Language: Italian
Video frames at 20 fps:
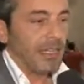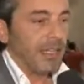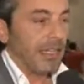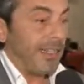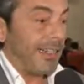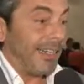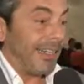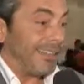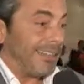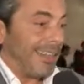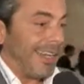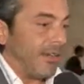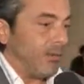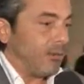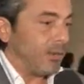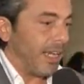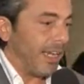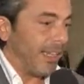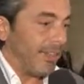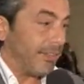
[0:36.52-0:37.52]
in realtà
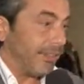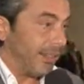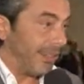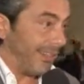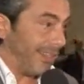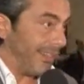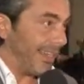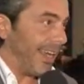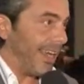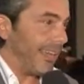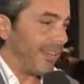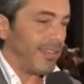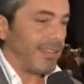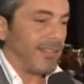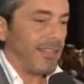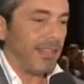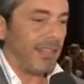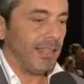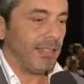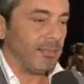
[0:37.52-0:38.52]
l'utente, il
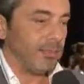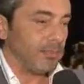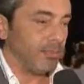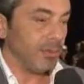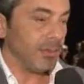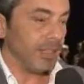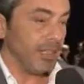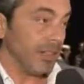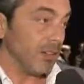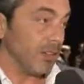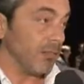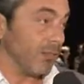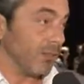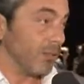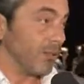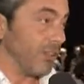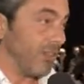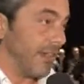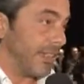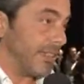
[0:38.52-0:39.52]
cliente, può mettere a
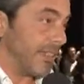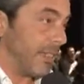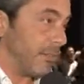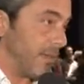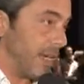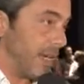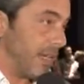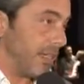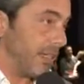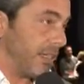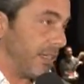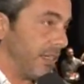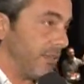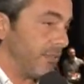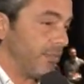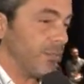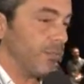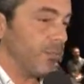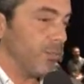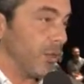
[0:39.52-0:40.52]
confronto diversi alberghi,
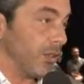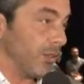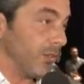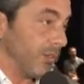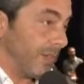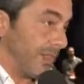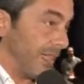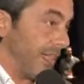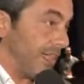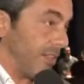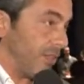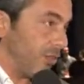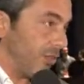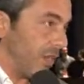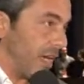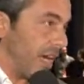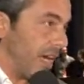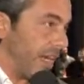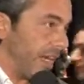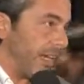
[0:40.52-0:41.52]
può
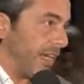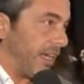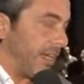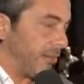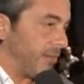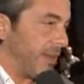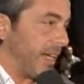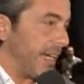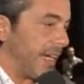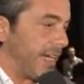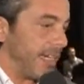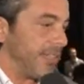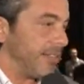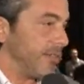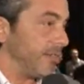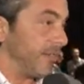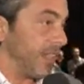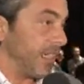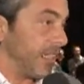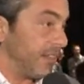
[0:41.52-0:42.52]
selezionare, magari
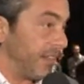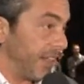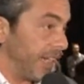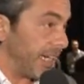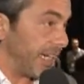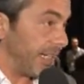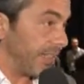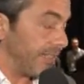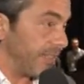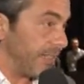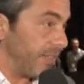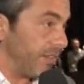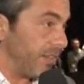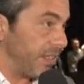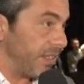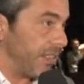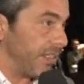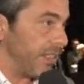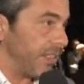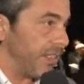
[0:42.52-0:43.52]
verificare che
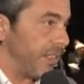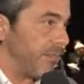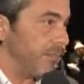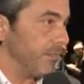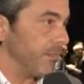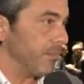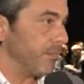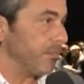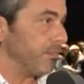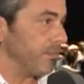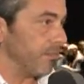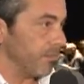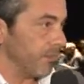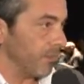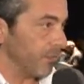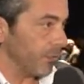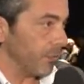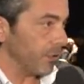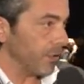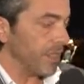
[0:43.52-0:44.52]
servizi
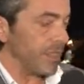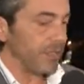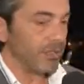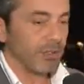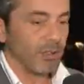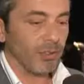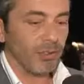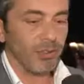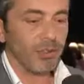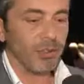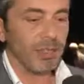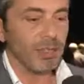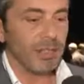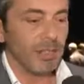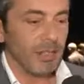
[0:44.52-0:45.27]
mm, forniscono,